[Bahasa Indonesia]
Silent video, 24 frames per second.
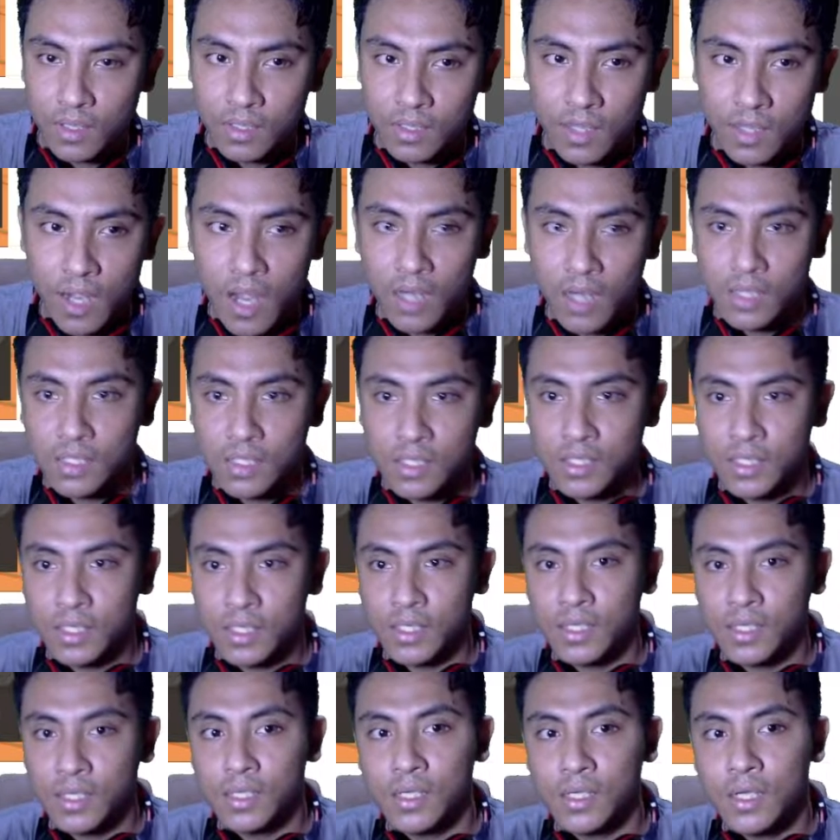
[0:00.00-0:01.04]
nah di
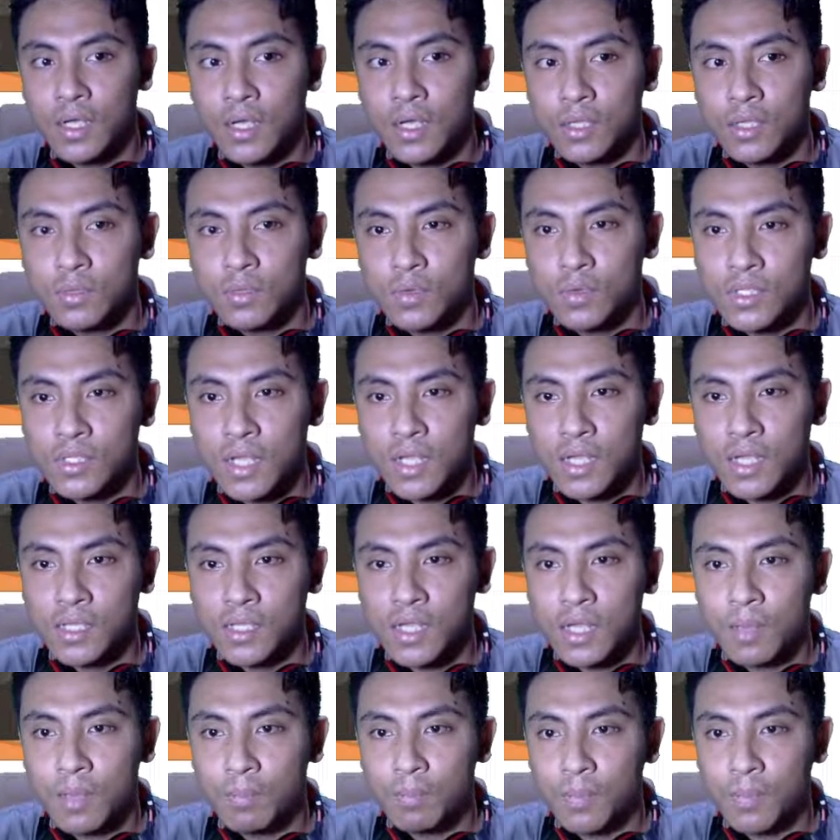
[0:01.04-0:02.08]
sini
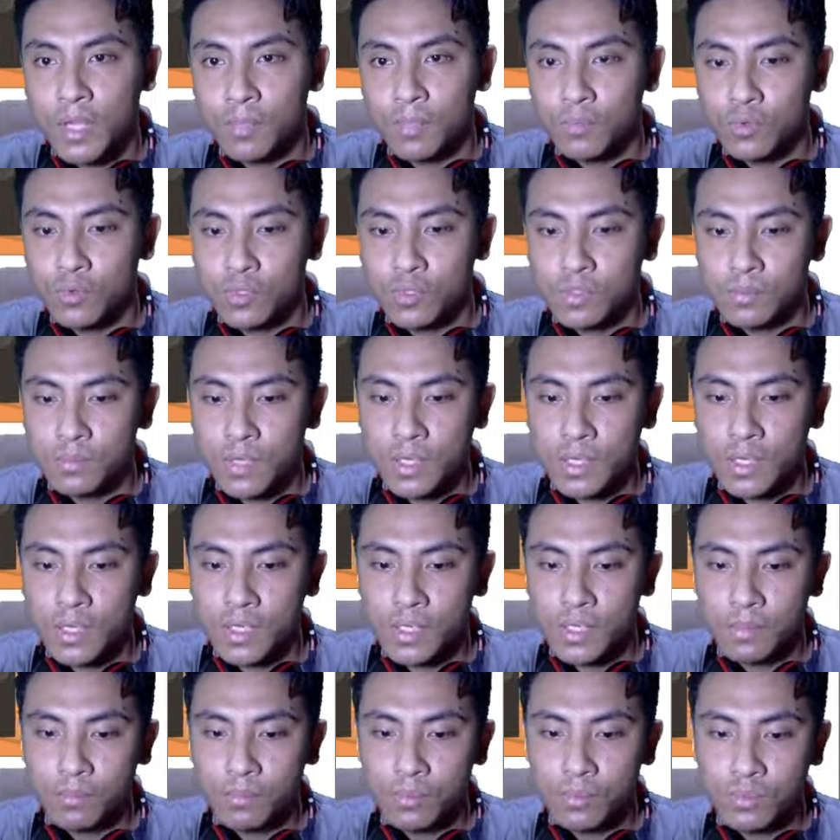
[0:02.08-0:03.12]
tulisannya
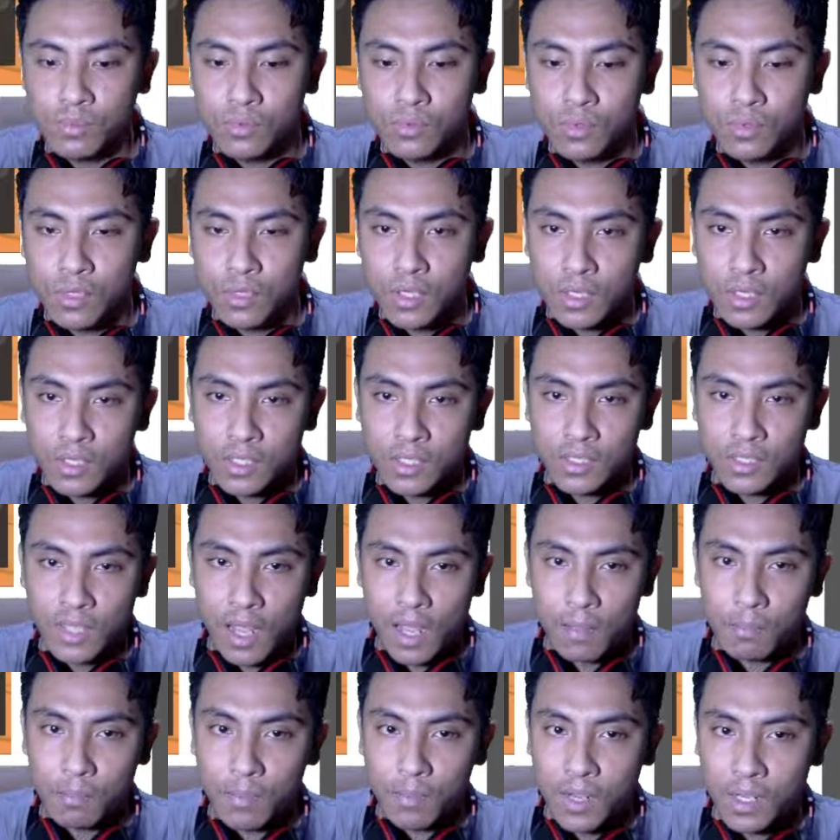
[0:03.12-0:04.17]
49.000
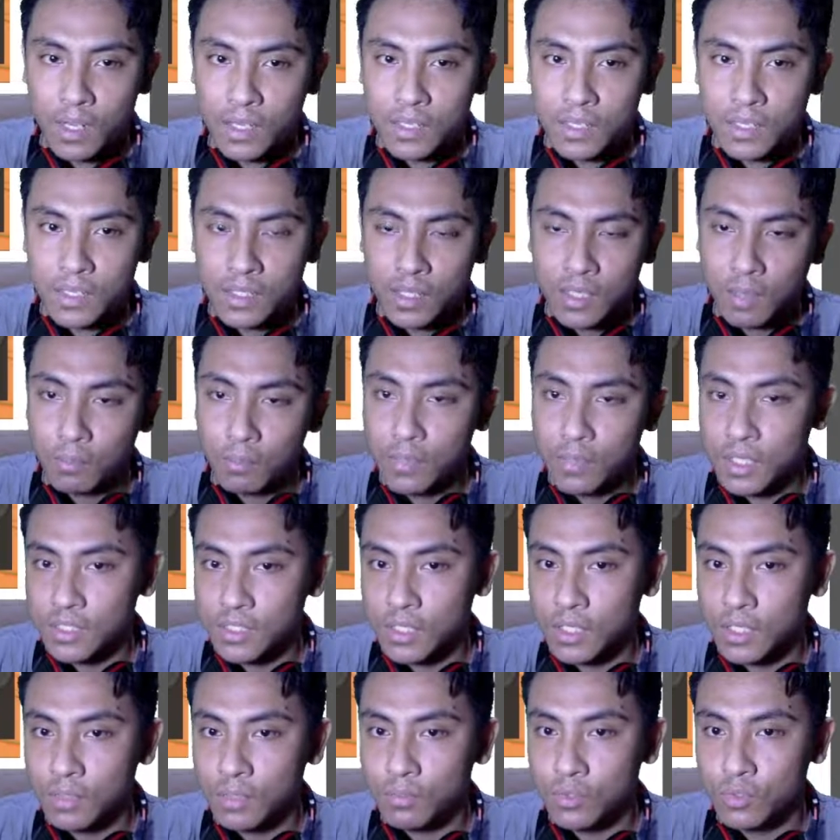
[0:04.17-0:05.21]
ditambah
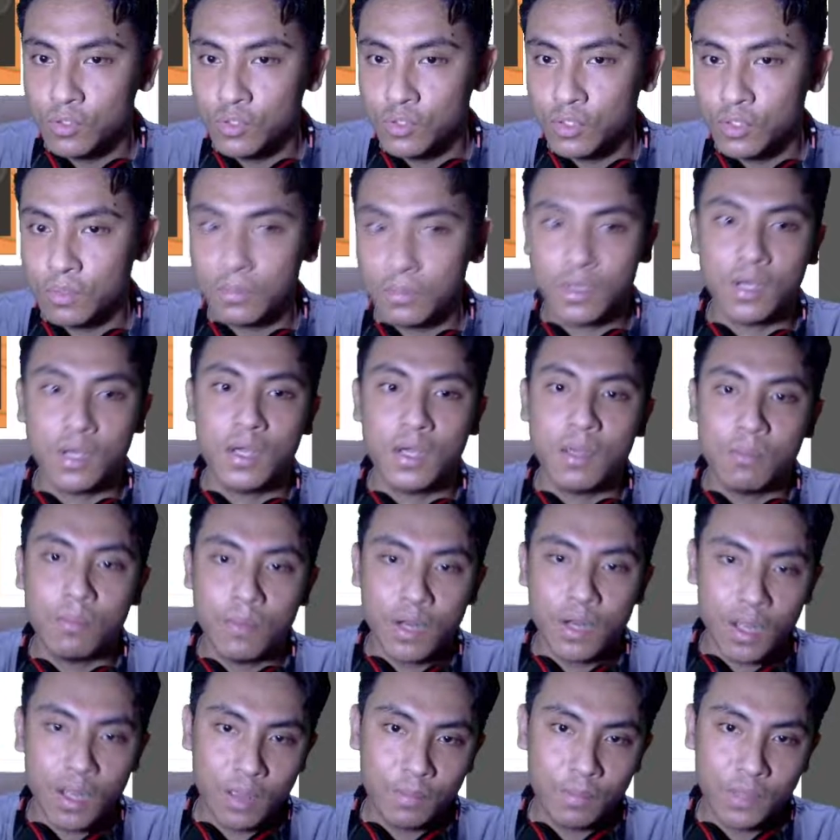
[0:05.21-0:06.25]
16.000 cuy bang
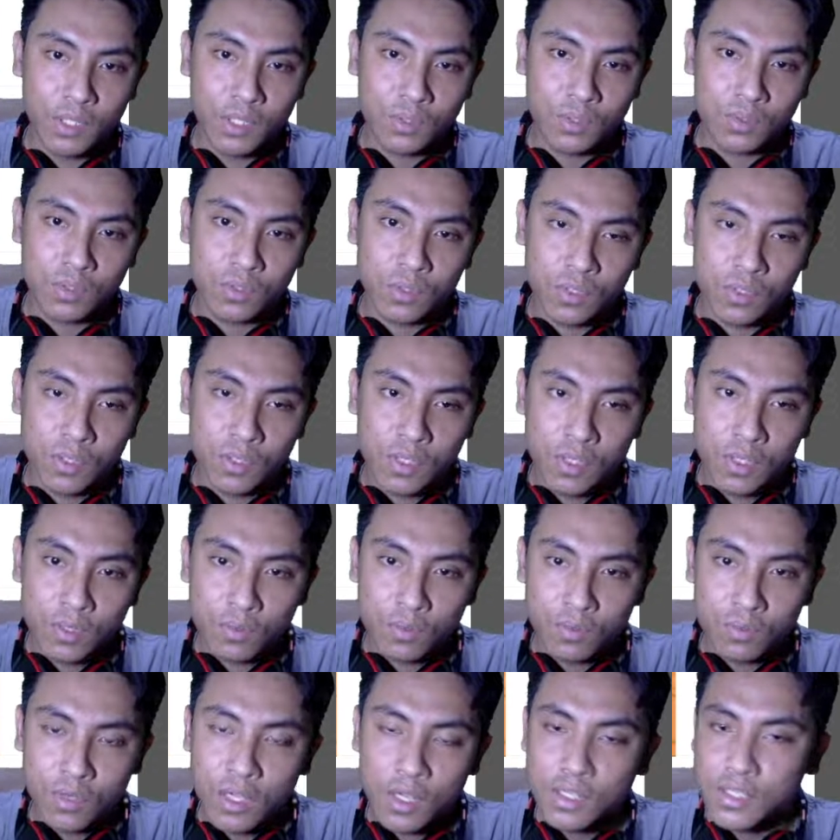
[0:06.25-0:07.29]
berapa tuh
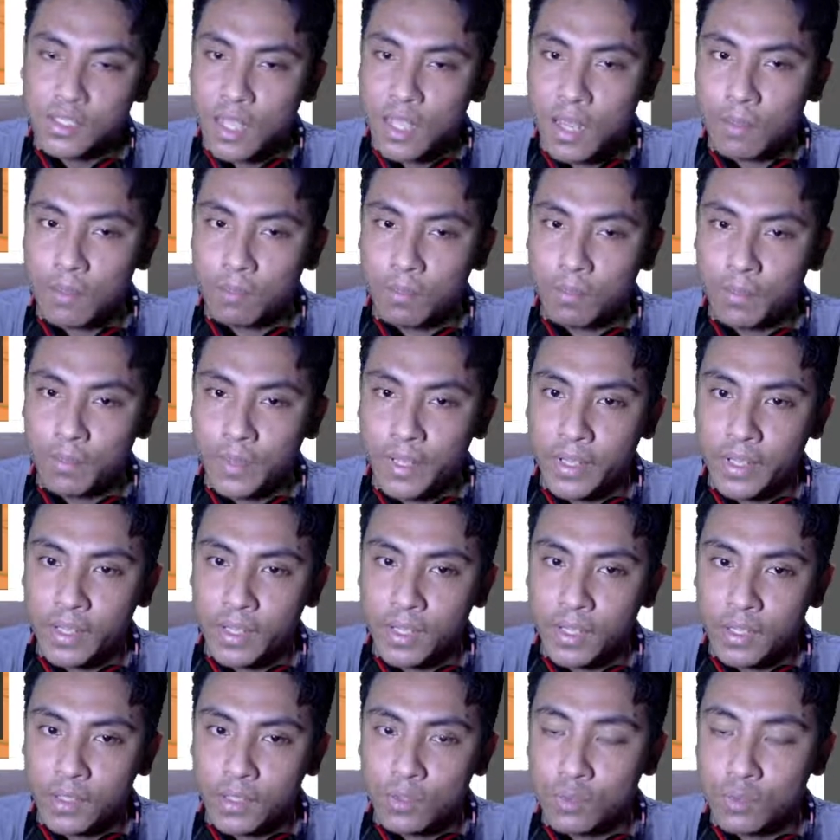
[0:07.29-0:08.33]
udah sampai
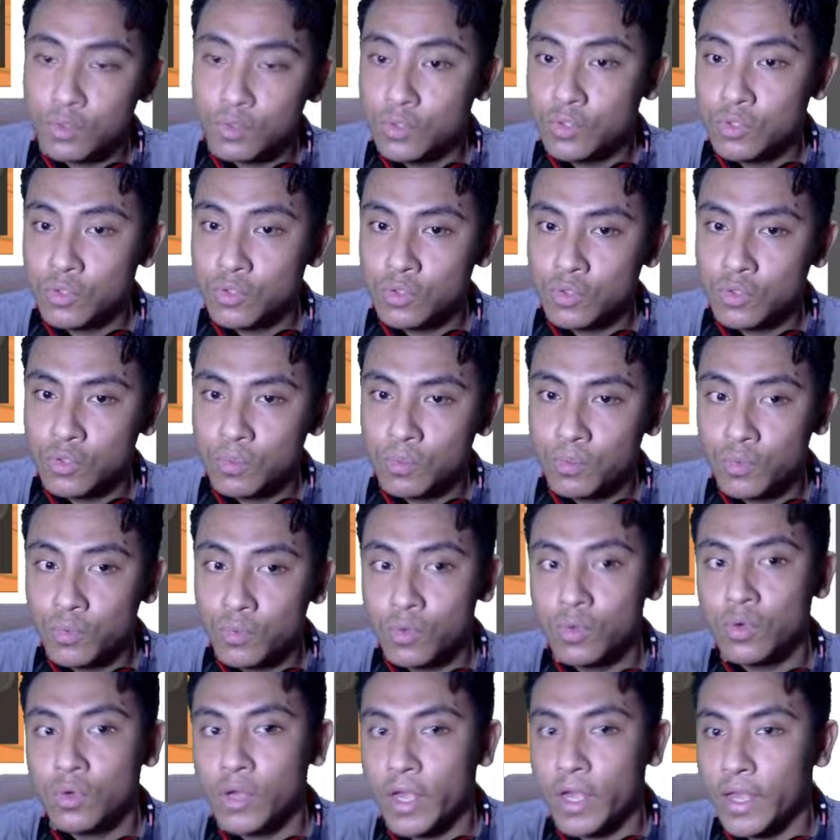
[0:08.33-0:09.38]
70
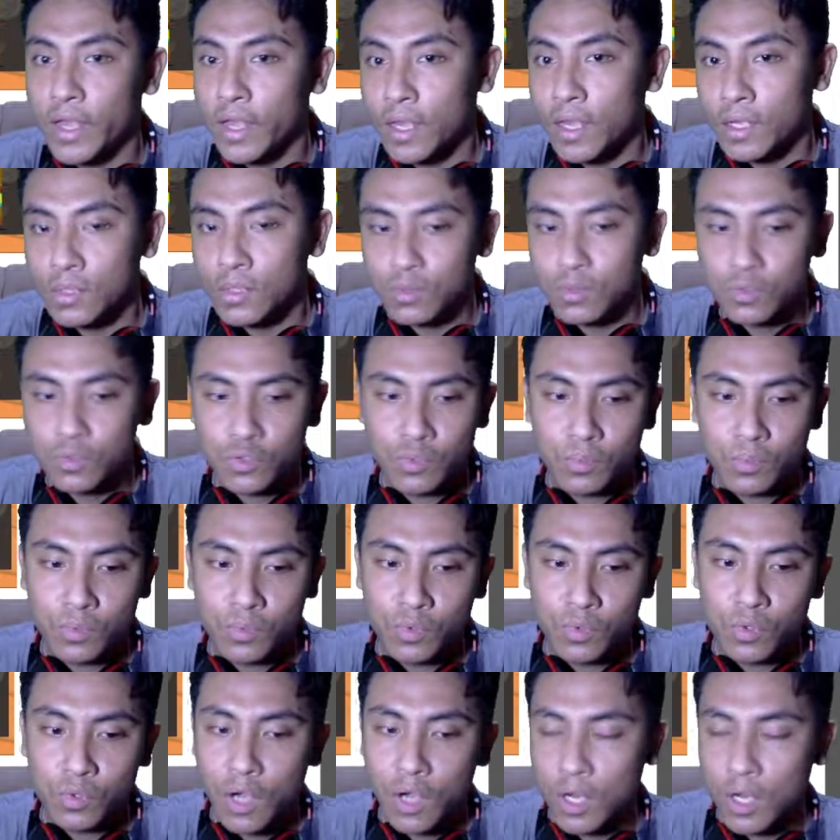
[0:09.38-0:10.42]
lah ya 70
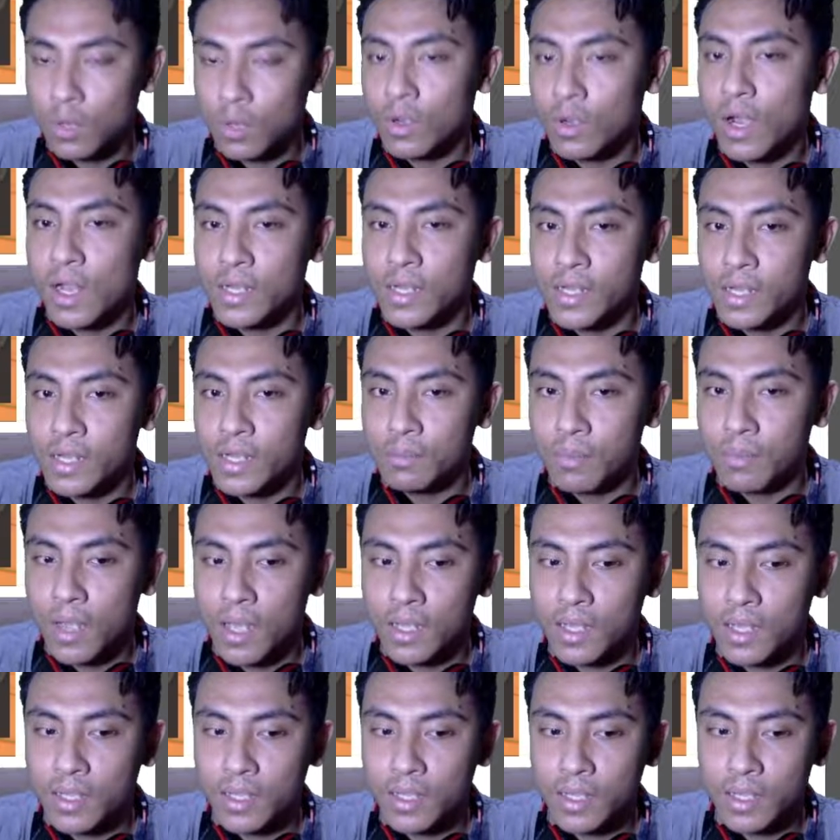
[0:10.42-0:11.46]
kalau kalian
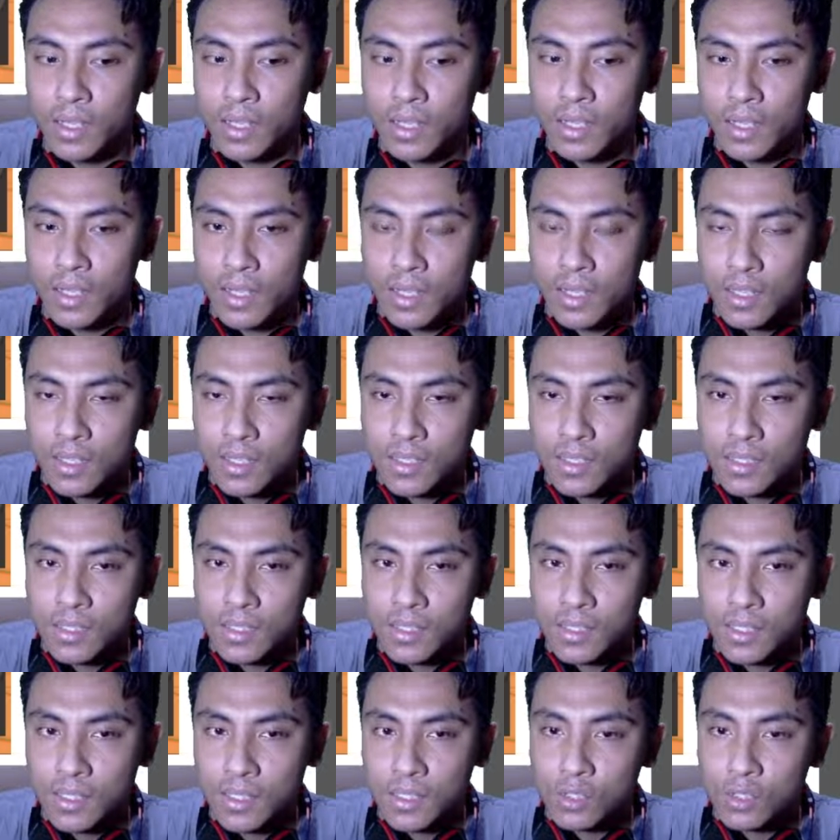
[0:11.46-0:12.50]
pakai
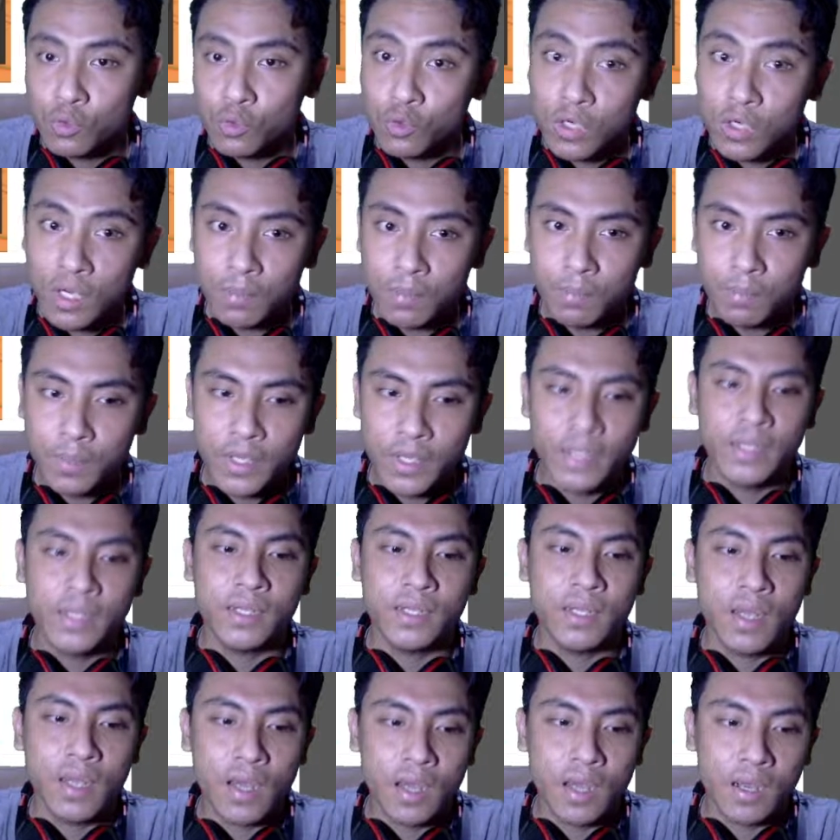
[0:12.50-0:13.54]
uh, Google
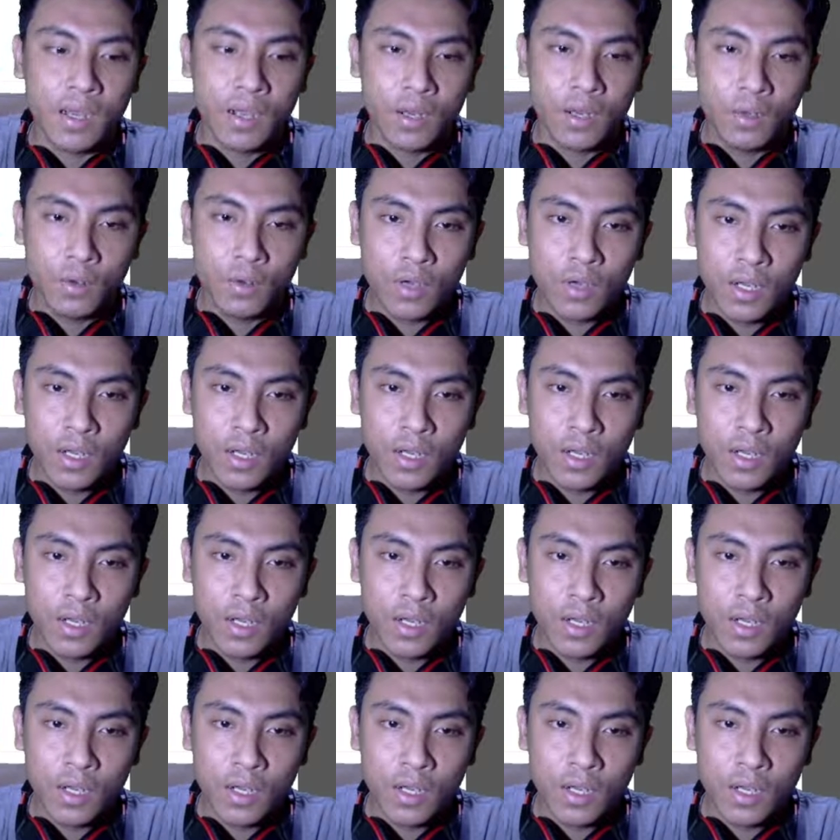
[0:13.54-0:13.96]
Play nah kalau